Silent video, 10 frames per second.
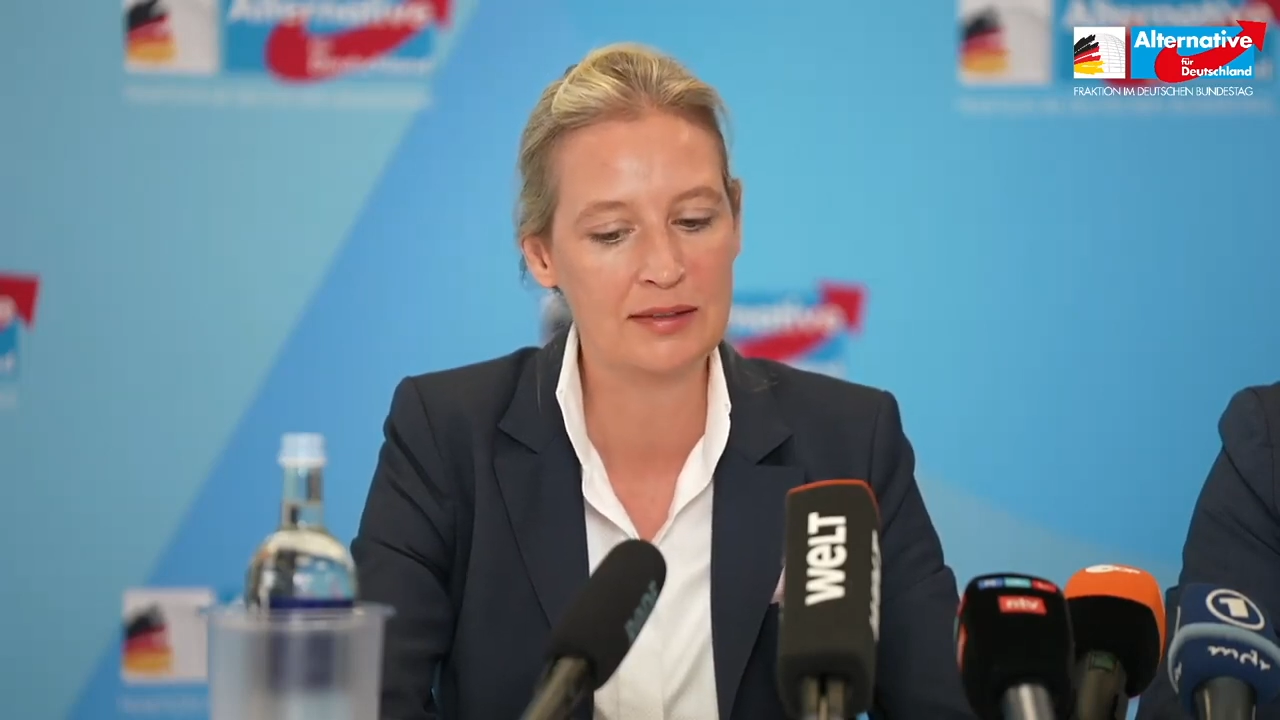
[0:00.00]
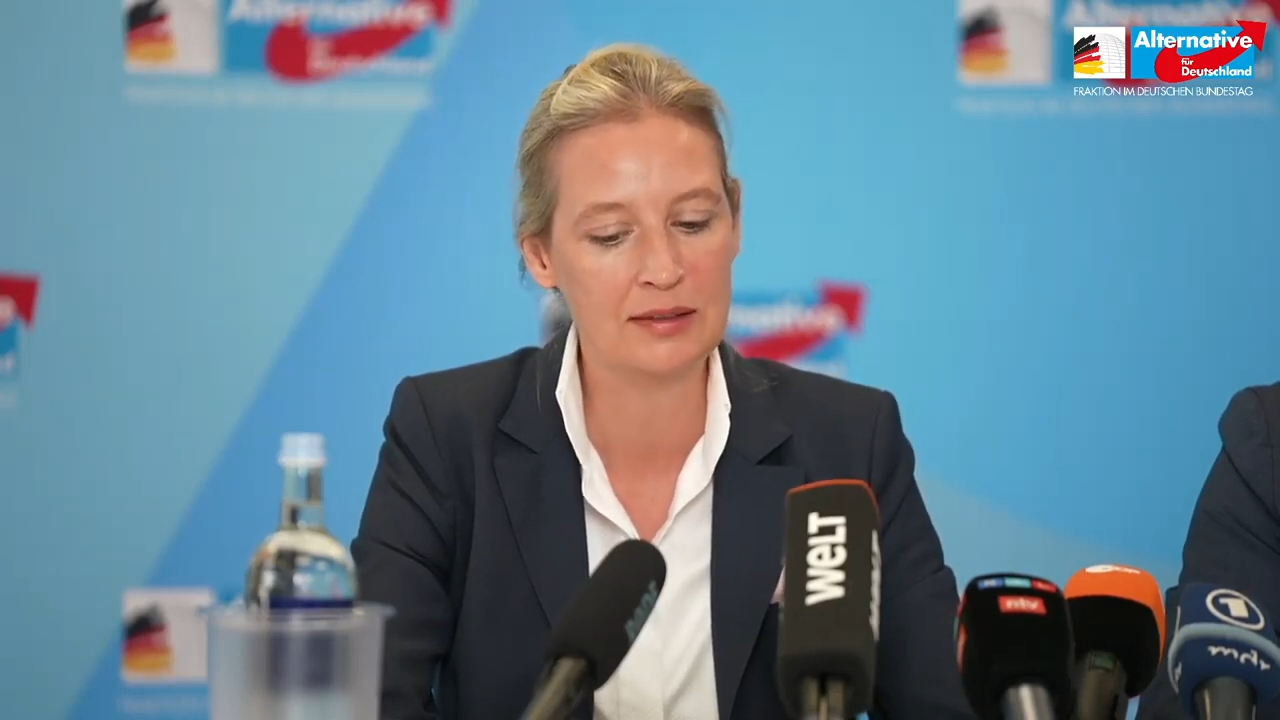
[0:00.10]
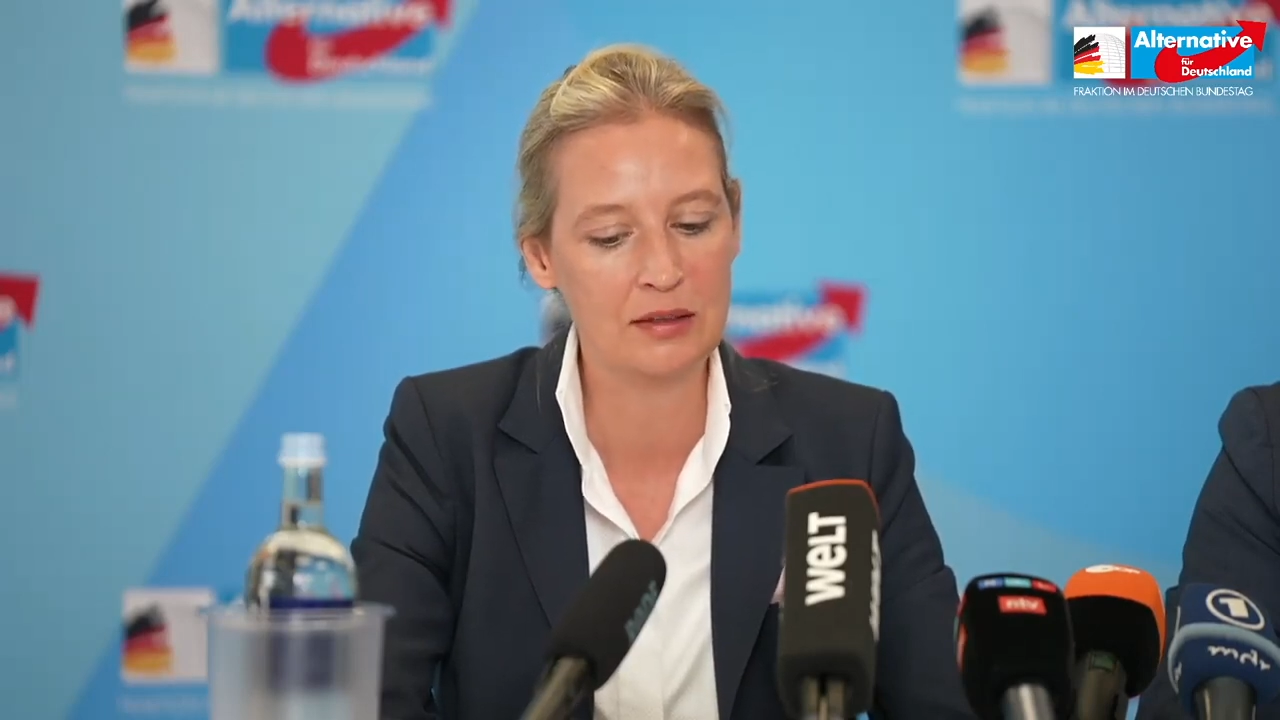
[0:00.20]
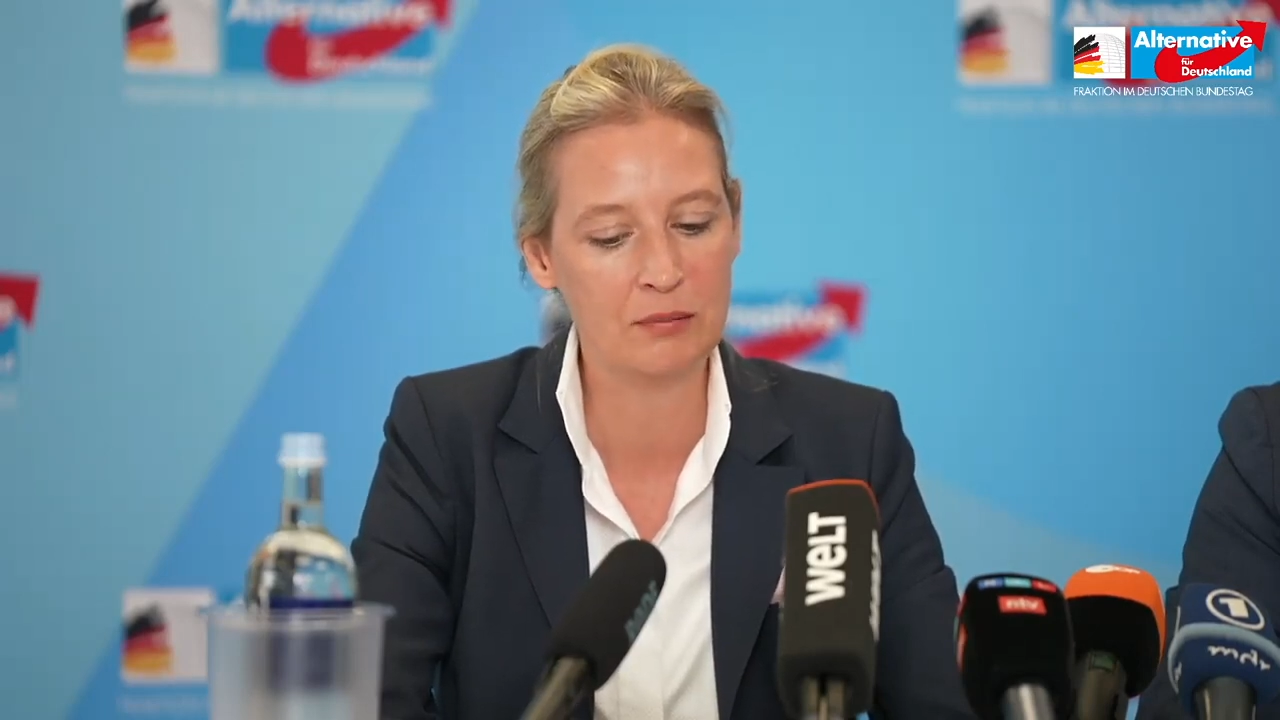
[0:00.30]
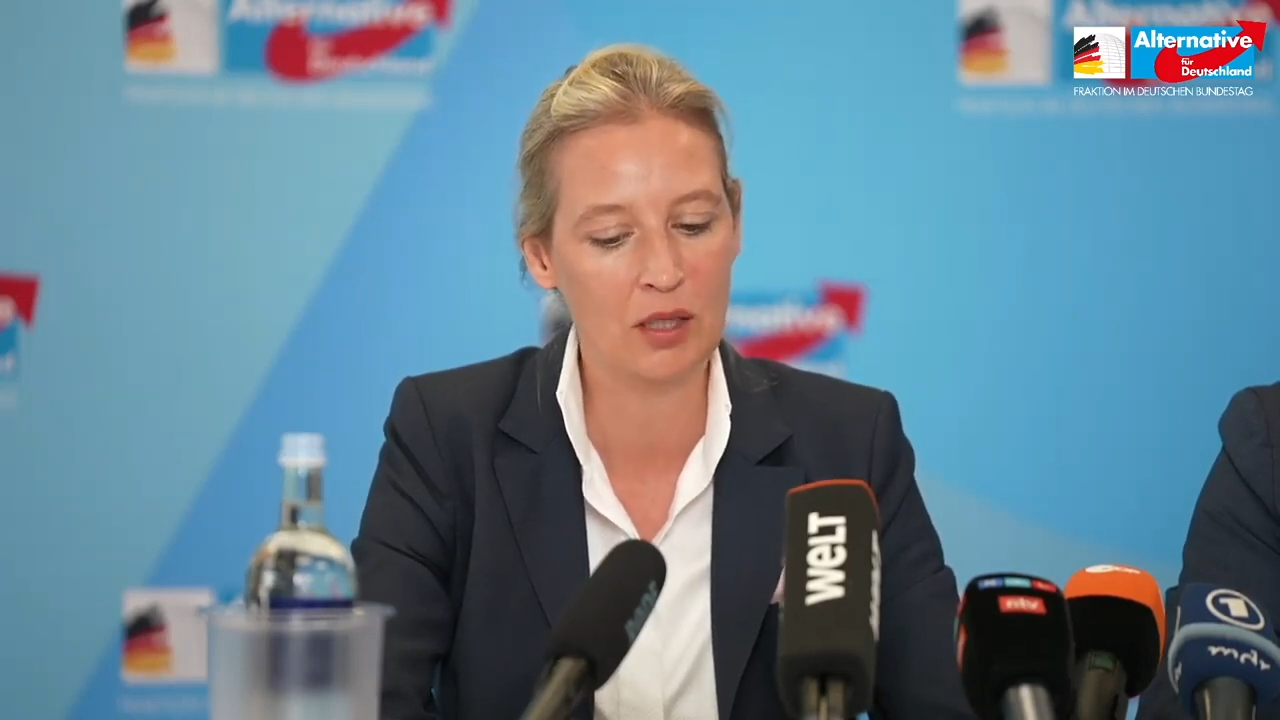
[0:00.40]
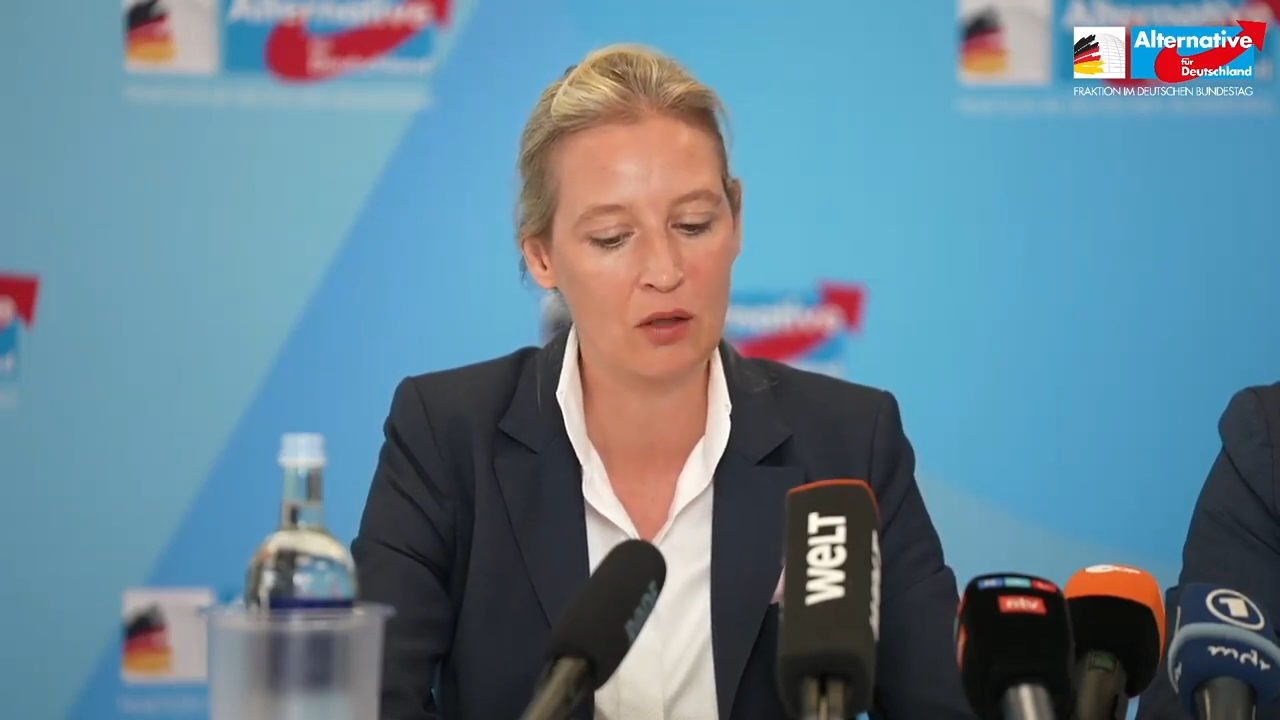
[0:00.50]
ähm,